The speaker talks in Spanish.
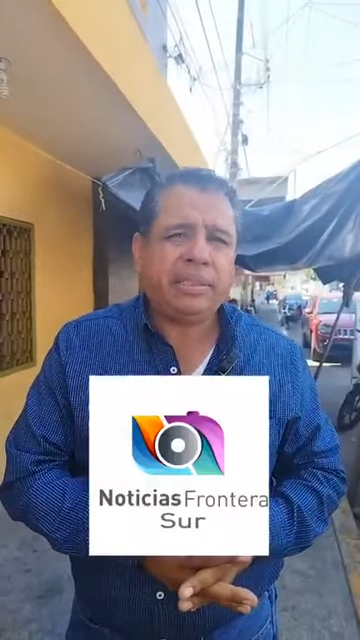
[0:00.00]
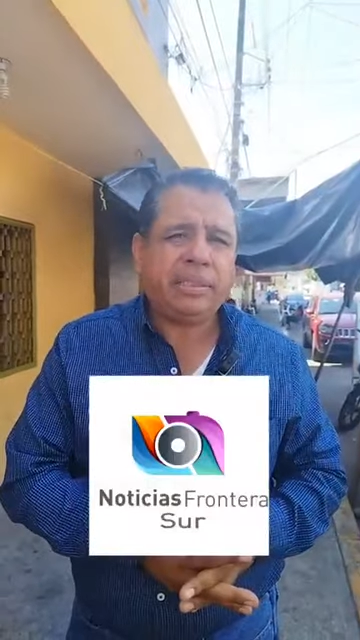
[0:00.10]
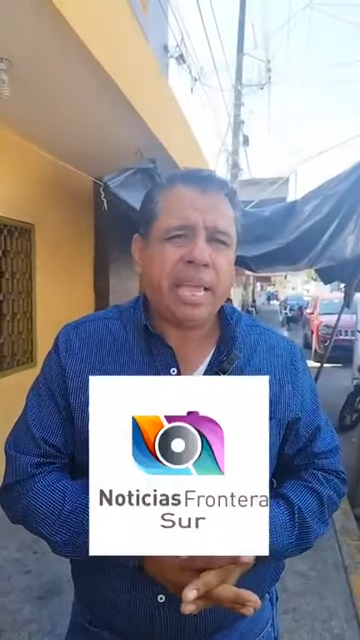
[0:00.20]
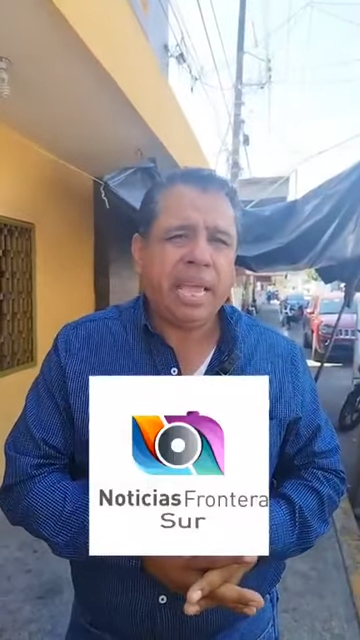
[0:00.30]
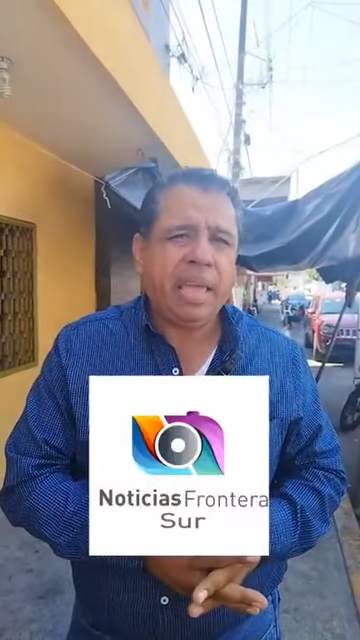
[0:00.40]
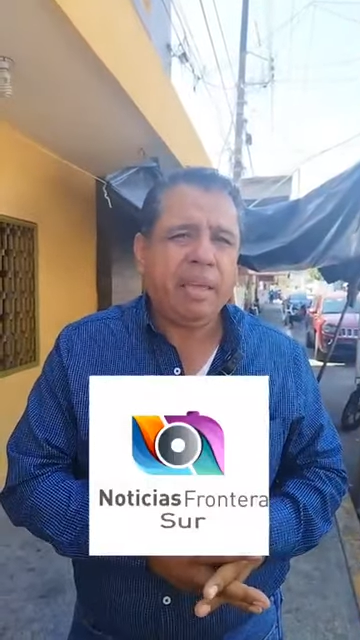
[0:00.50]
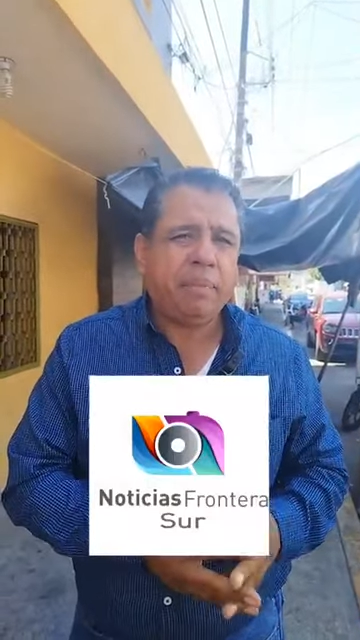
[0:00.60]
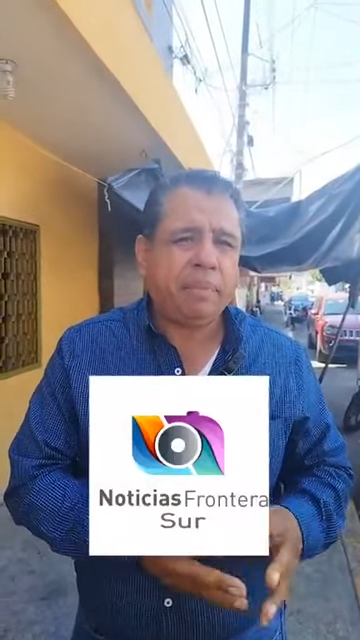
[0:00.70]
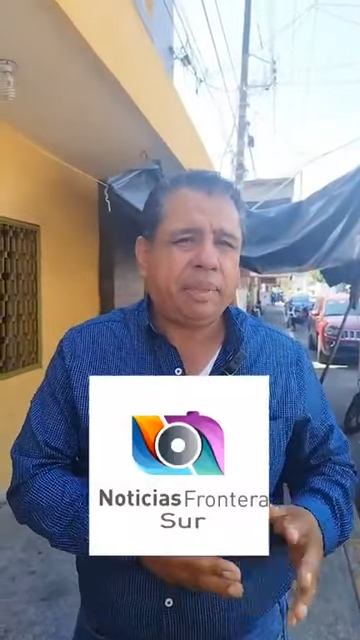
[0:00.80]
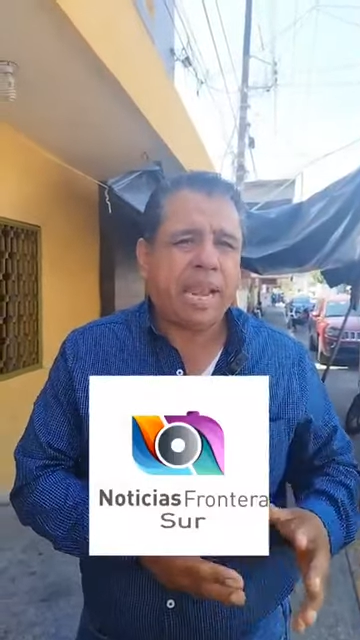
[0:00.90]
Eh,
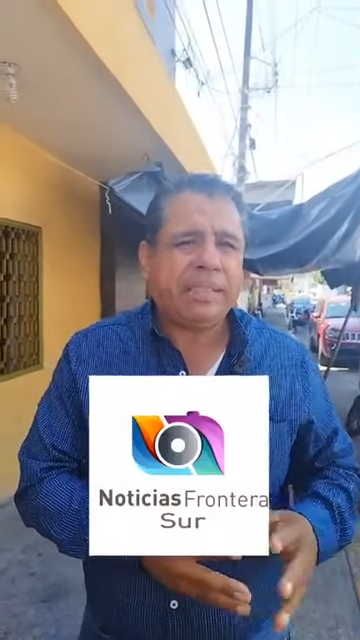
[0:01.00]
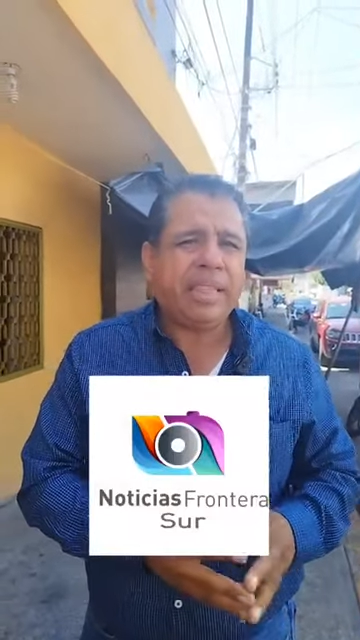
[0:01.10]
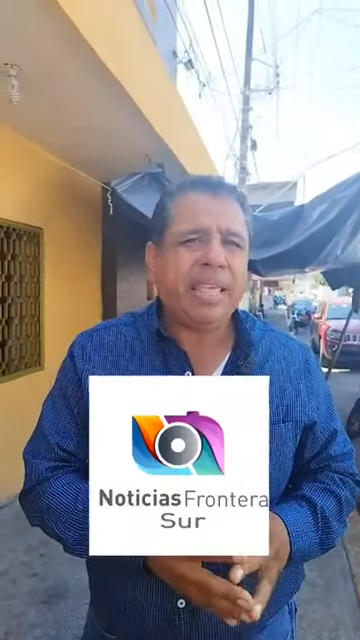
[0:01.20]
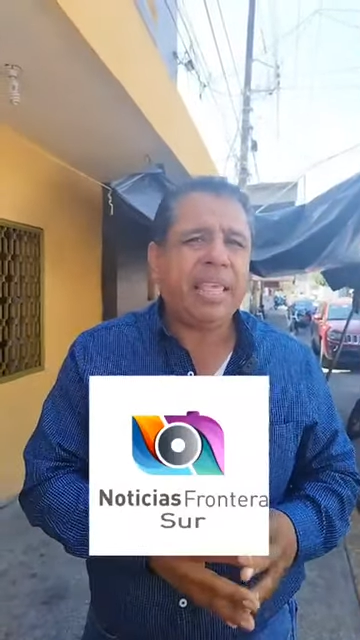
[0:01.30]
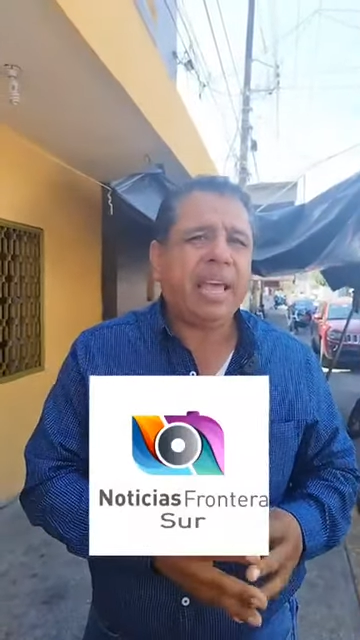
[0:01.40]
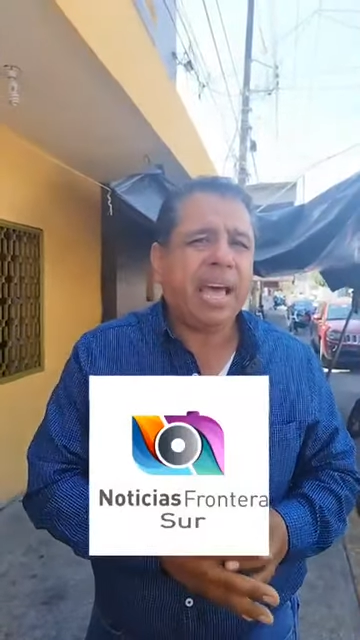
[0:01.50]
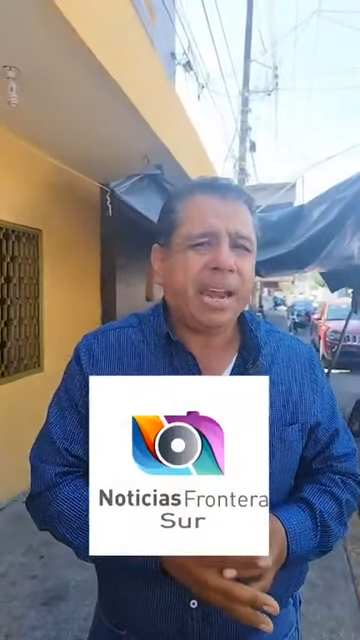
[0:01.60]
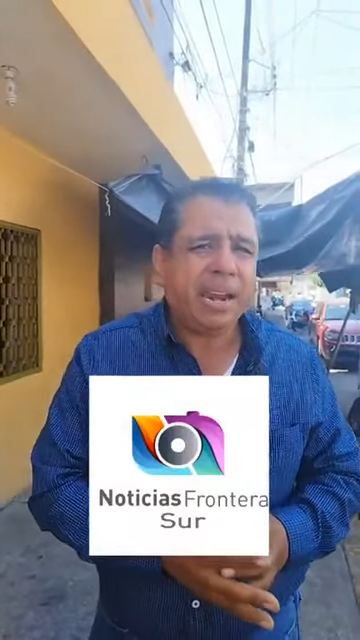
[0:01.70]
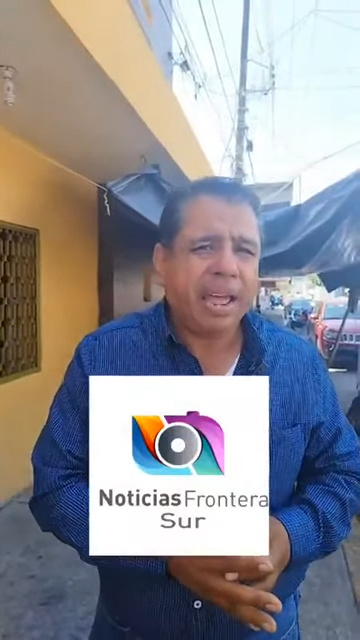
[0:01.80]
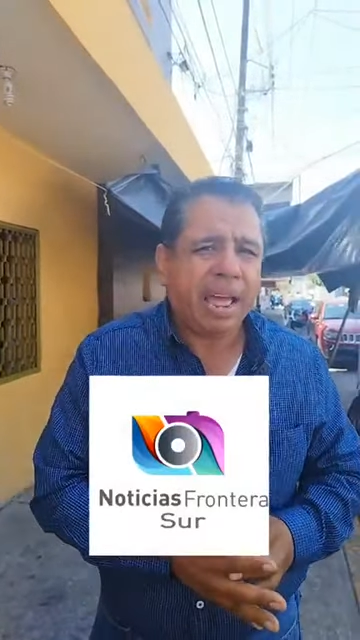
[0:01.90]
trate de
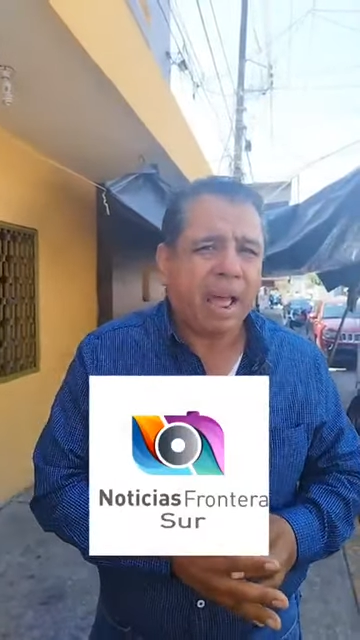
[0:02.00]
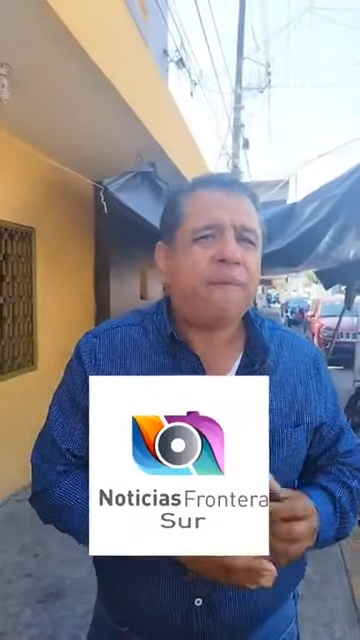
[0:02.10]
llegar a